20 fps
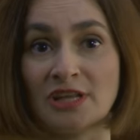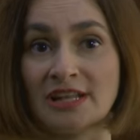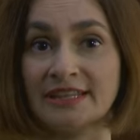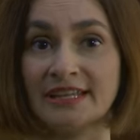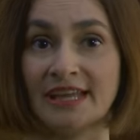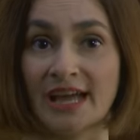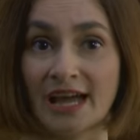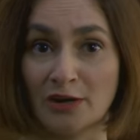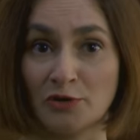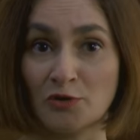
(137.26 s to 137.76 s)
del
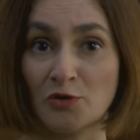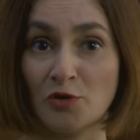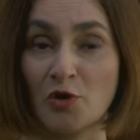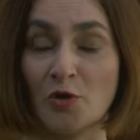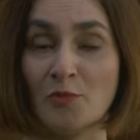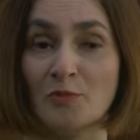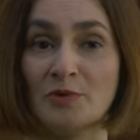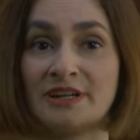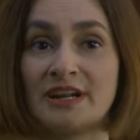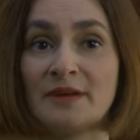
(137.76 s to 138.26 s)
diálogo
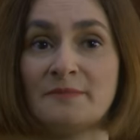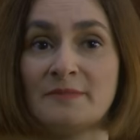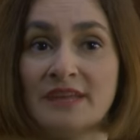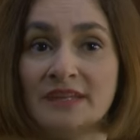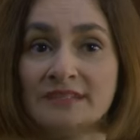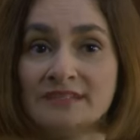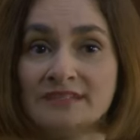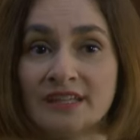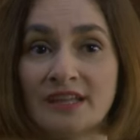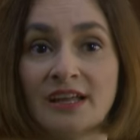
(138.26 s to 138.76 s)
como
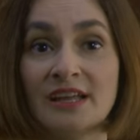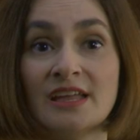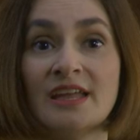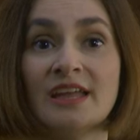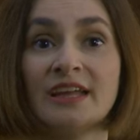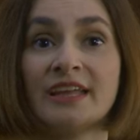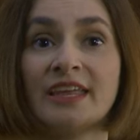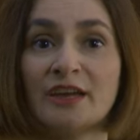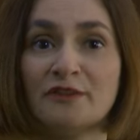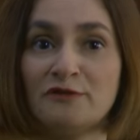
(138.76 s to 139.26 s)
herramienta
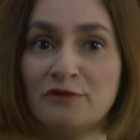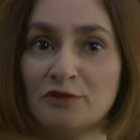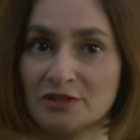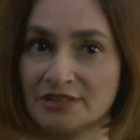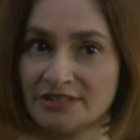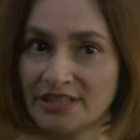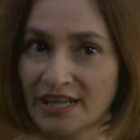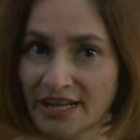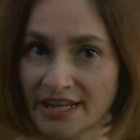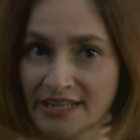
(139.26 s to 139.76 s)
que
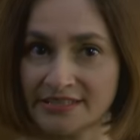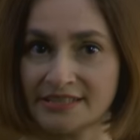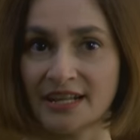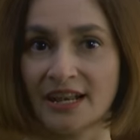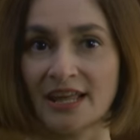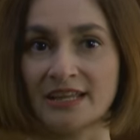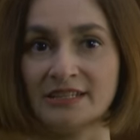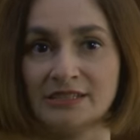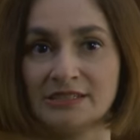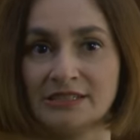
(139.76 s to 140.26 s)
fortalece
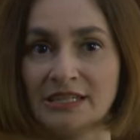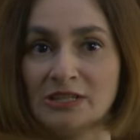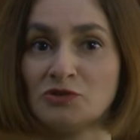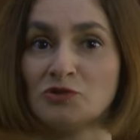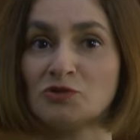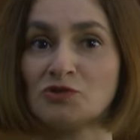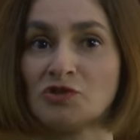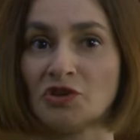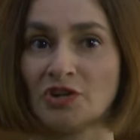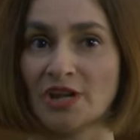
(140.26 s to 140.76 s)
la
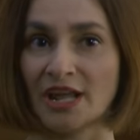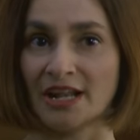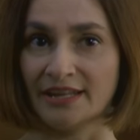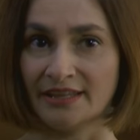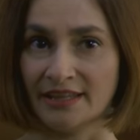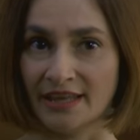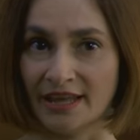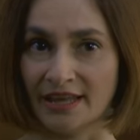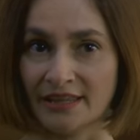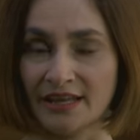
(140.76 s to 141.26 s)

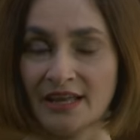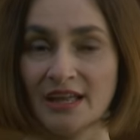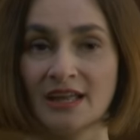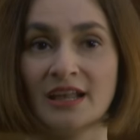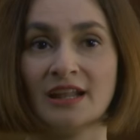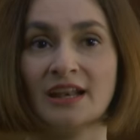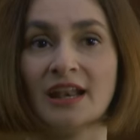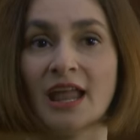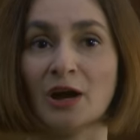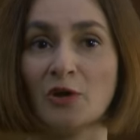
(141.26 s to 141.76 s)
institucionalidad,
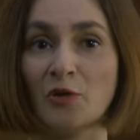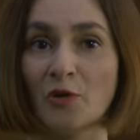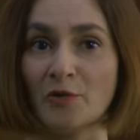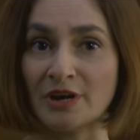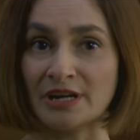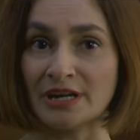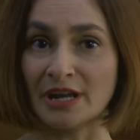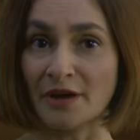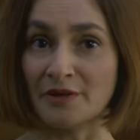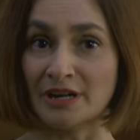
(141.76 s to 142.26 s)
la
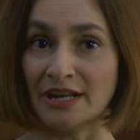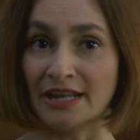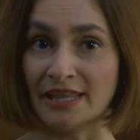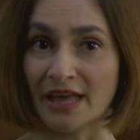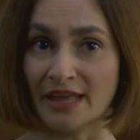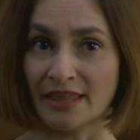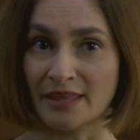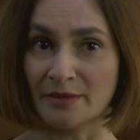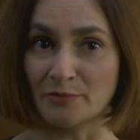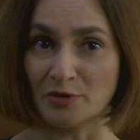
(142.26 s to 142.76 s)

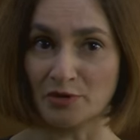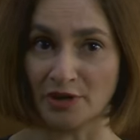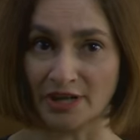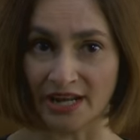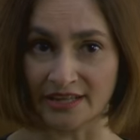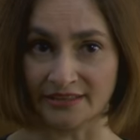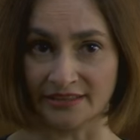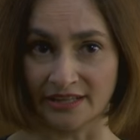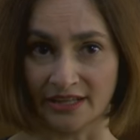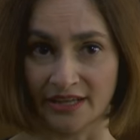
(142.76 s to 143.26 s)
gobernabilidad
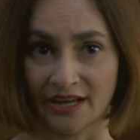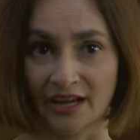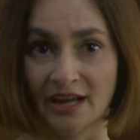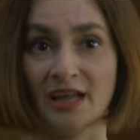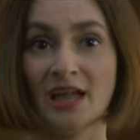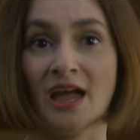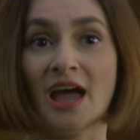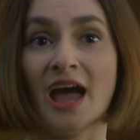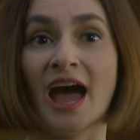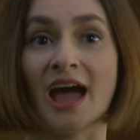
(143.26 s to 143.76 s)
democrática,
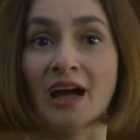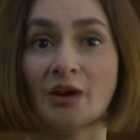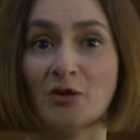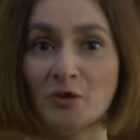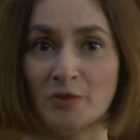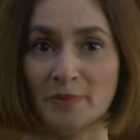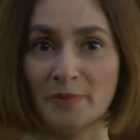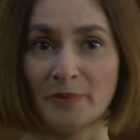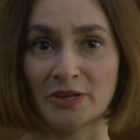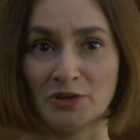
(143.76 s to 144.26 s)

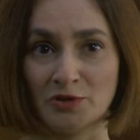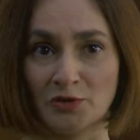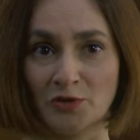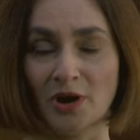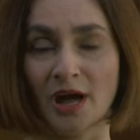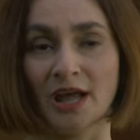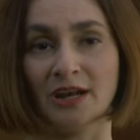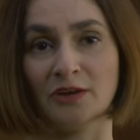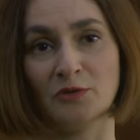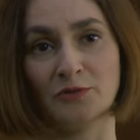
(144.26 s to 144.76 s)
acompañó
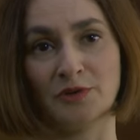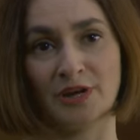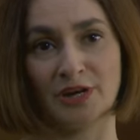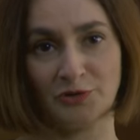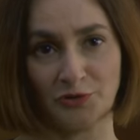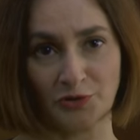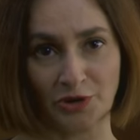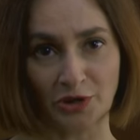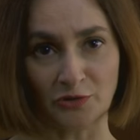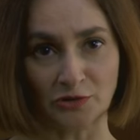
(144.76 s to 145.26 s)
al
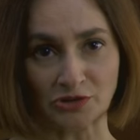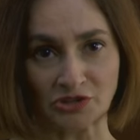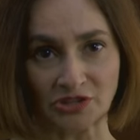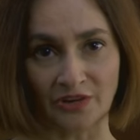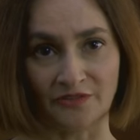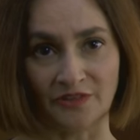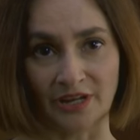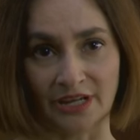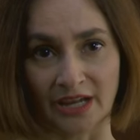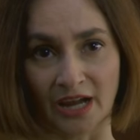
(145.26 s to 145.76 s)
gobierno de Costa
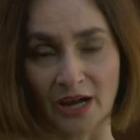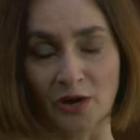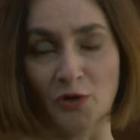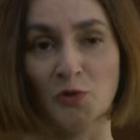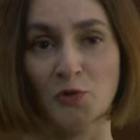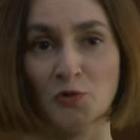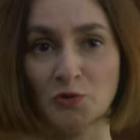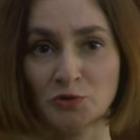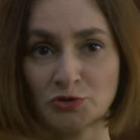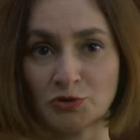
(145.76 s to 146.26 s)
Rica
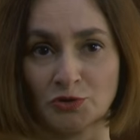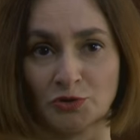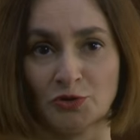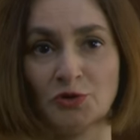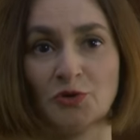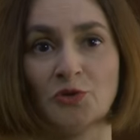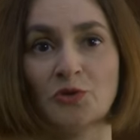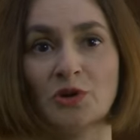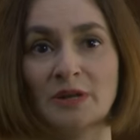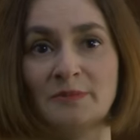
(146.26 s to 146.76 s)
junto
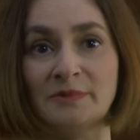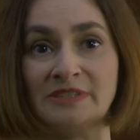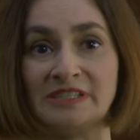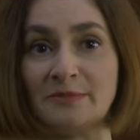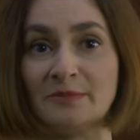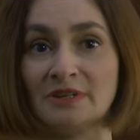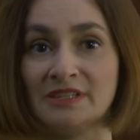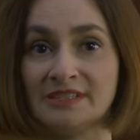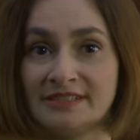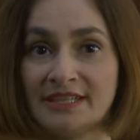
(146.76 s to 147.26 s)
con el
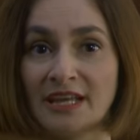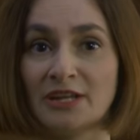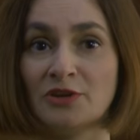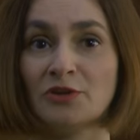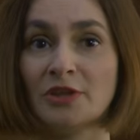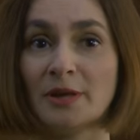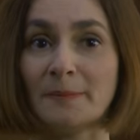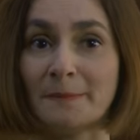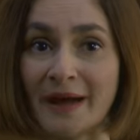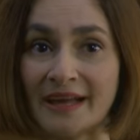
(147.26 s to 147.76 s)
Viceministerio
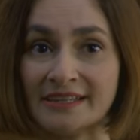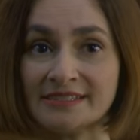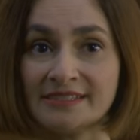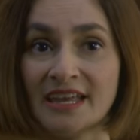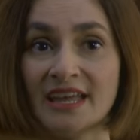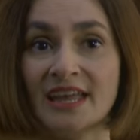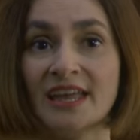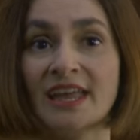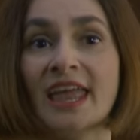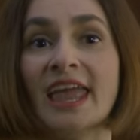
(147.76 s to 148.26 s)
de Paz
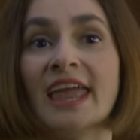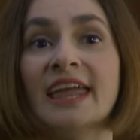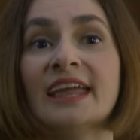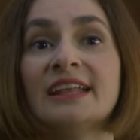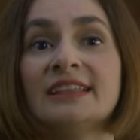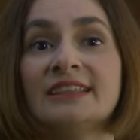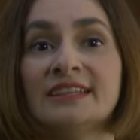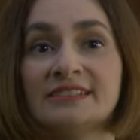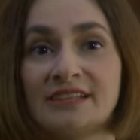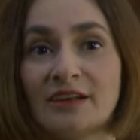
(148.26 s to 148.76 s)
en
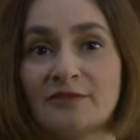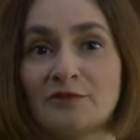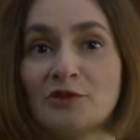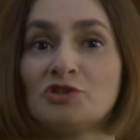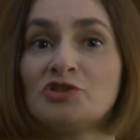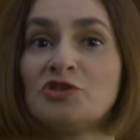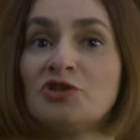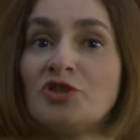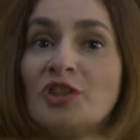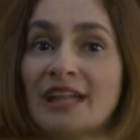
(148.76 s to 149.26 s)
el
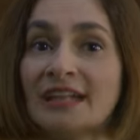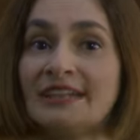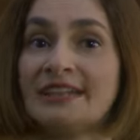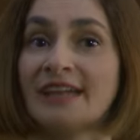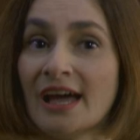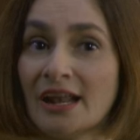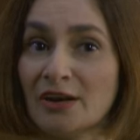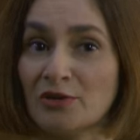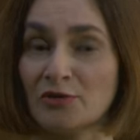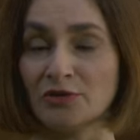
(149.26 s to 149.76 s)
desarrollo del
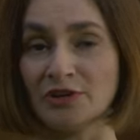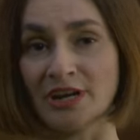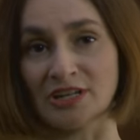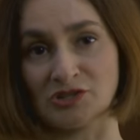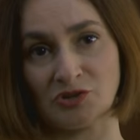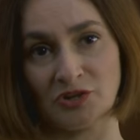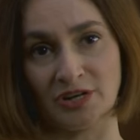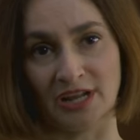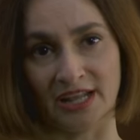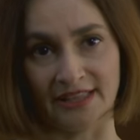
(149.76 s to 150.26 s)
Diálogo
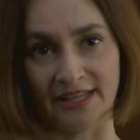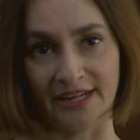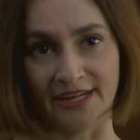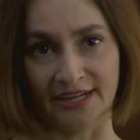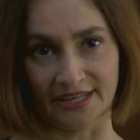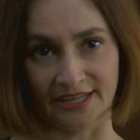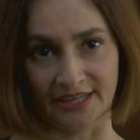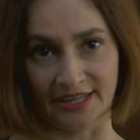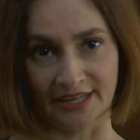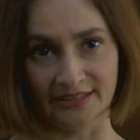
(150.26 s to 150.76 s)
Nacional de
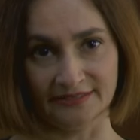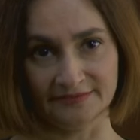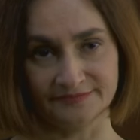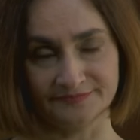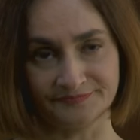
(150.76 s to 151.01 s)
Energía.